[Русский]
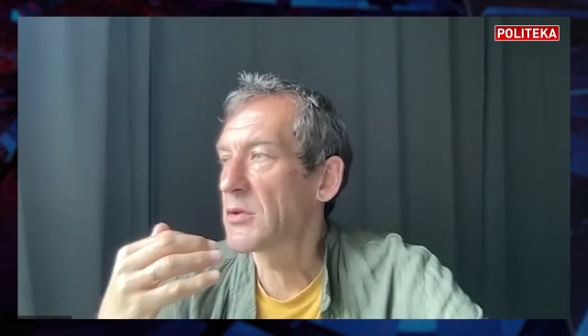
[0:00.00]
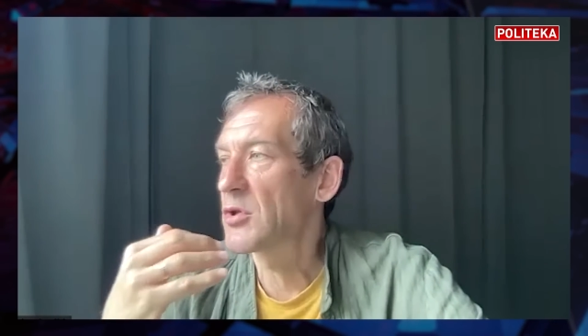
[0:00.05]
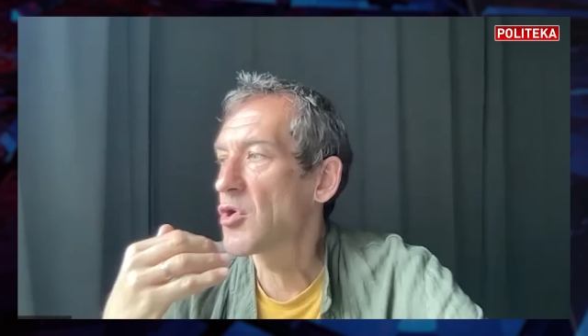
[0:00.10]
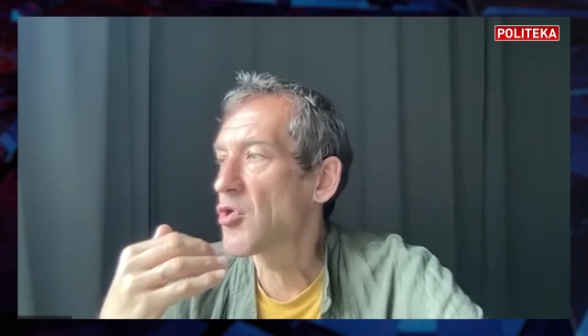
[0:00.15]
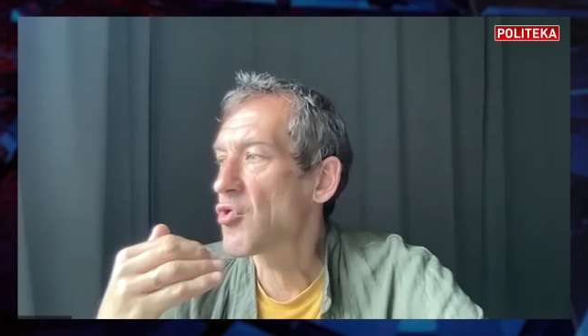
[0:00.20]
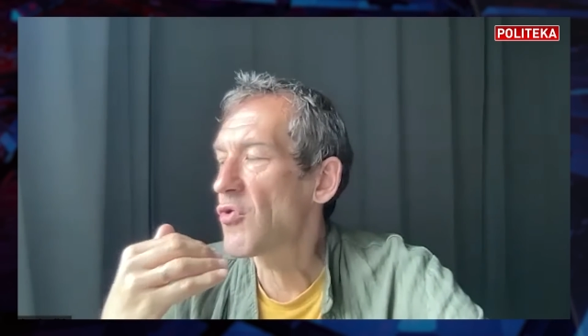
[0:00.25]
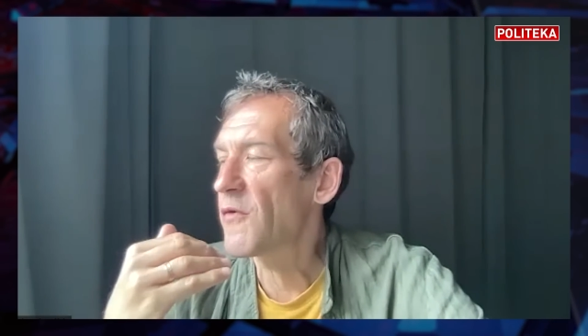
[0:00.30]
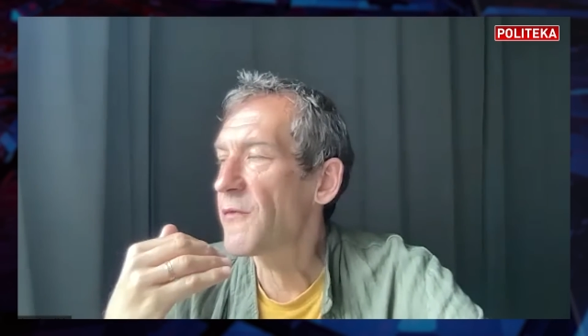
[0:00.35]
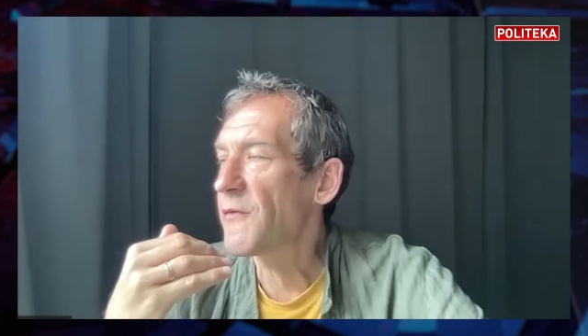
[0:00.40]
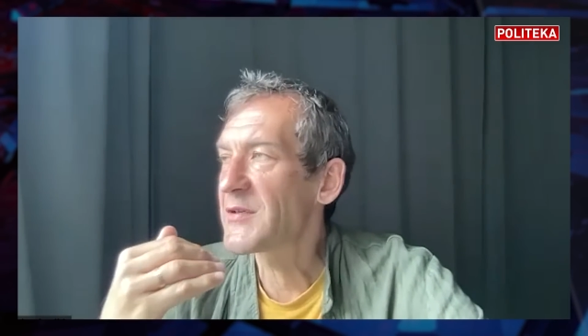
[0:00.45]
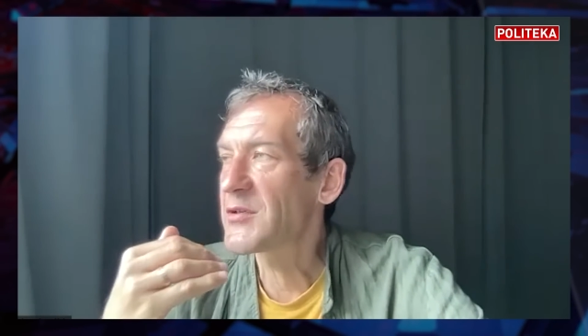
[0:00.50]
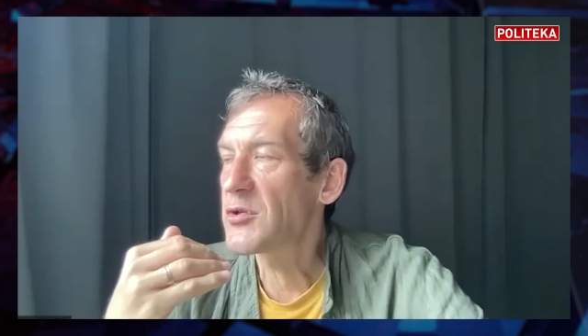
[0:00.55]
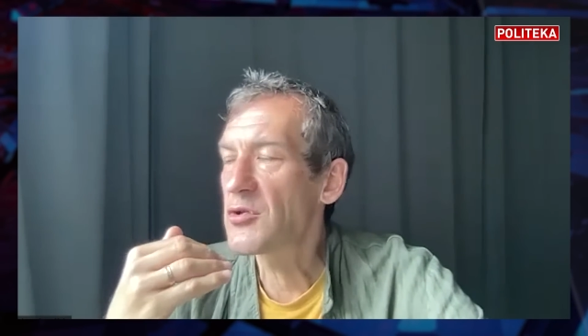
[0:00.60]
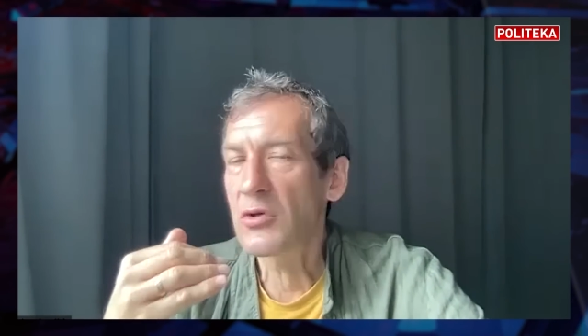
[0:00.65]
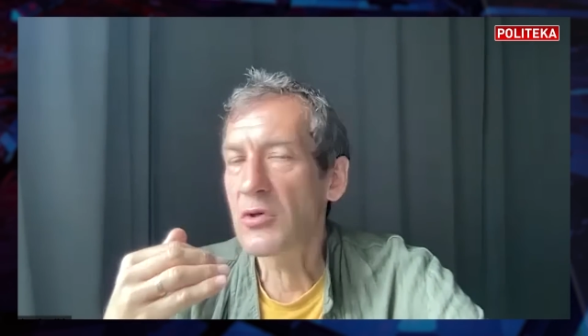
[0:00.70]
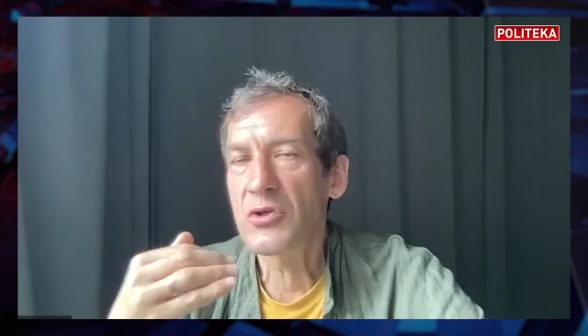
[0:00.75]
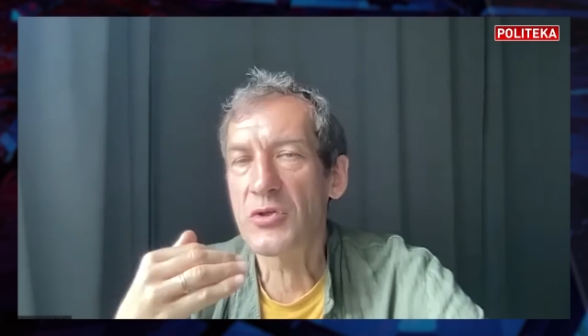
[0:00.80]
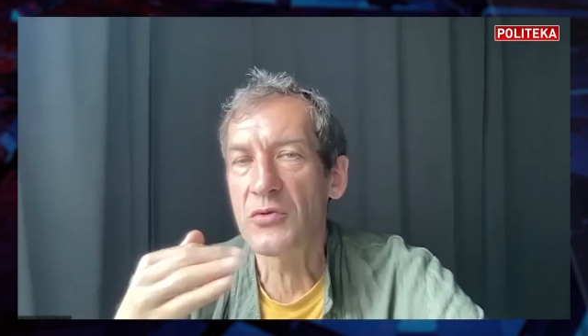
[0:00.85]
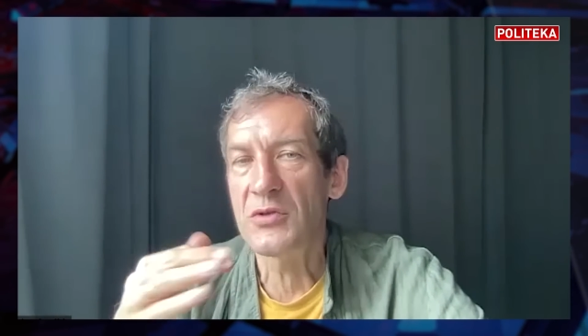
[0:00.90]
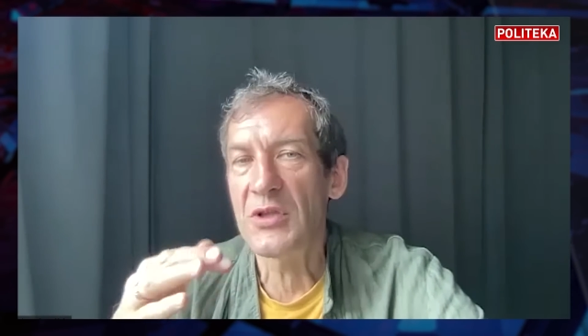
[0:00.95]
кровь из
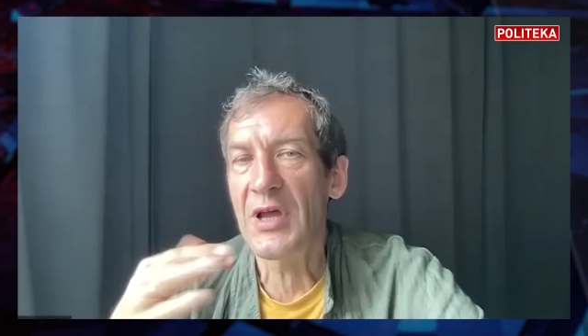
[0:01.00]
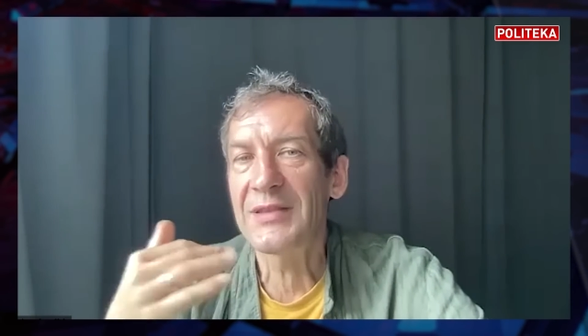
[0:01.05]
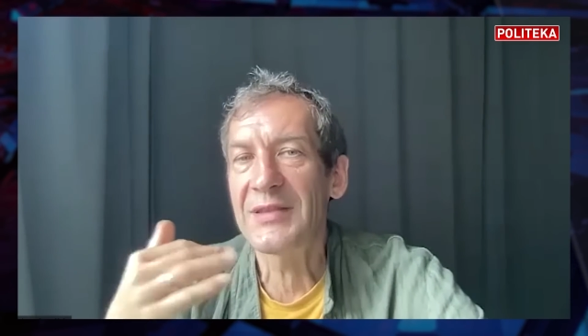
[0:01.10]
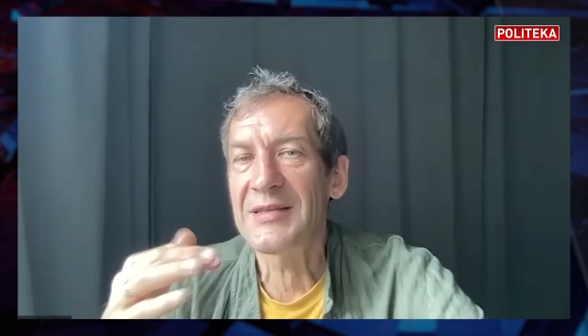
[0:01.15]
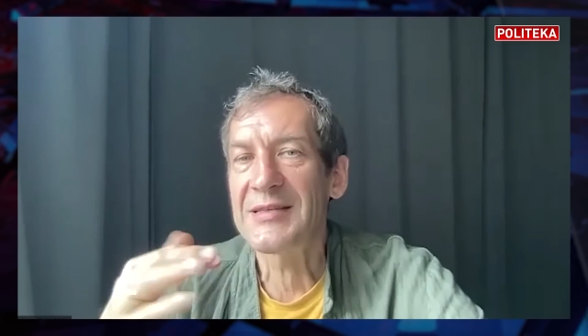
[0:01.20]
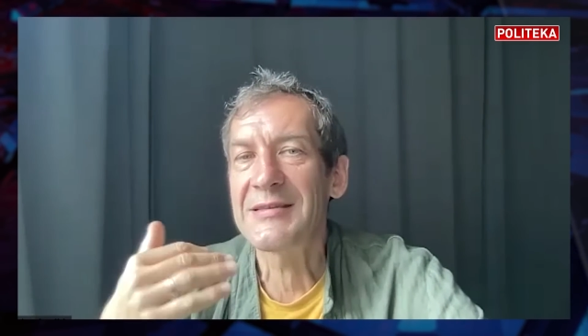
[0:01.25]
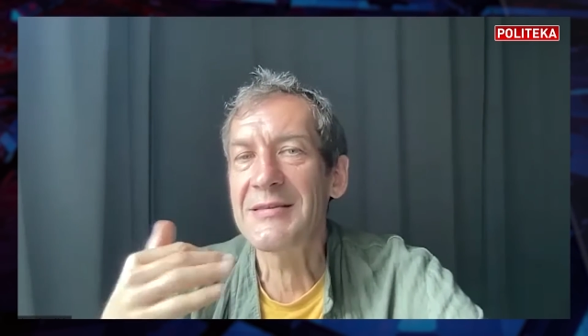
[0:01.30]
носу надо